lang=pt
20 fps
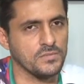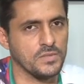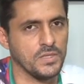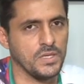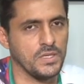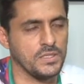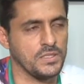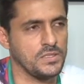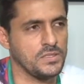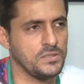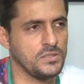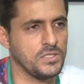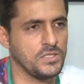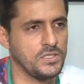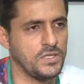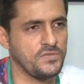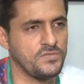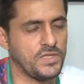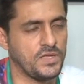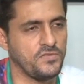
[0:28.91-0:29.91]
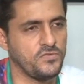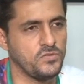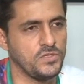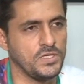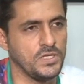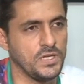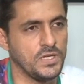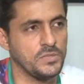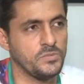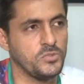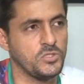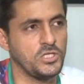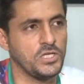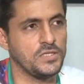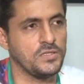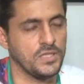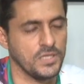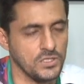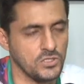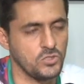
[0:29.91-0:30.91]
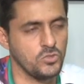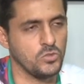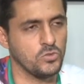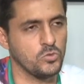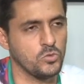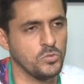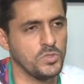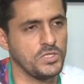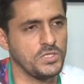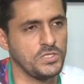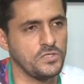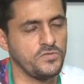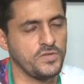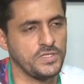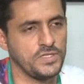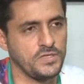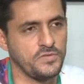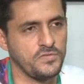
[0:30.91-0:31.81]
Aí já deve estar tá funilando para o dia 13 de outubro a gente fazer a